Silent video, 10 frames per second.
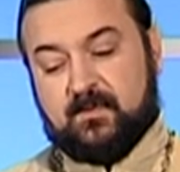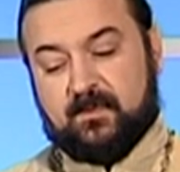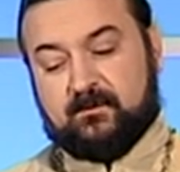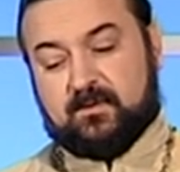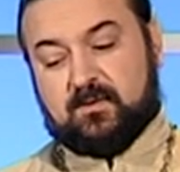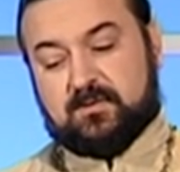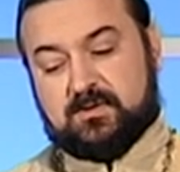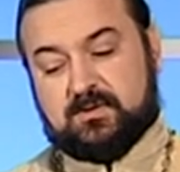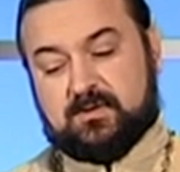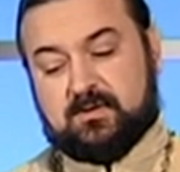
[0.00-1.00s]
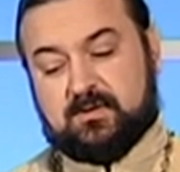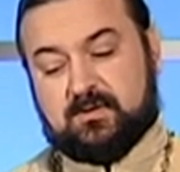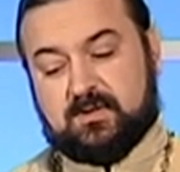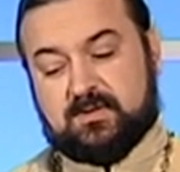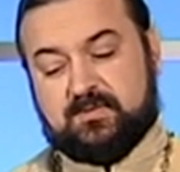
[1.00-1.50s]
должен
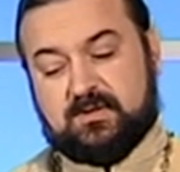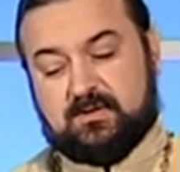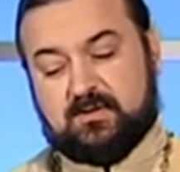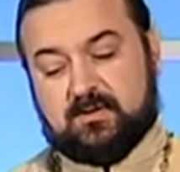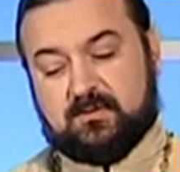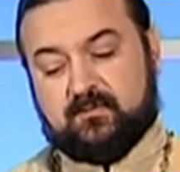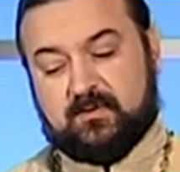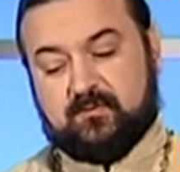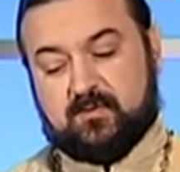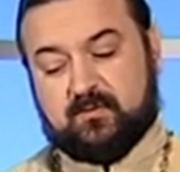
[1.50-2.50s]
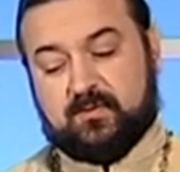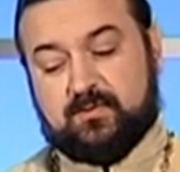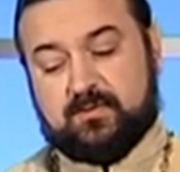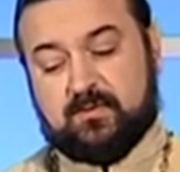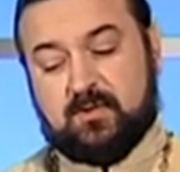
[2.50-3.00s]
э, разбить некую фарфоровую
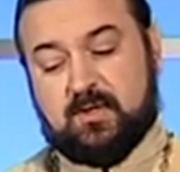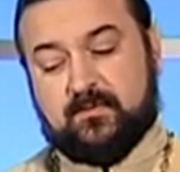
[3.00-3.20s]
иллюзию –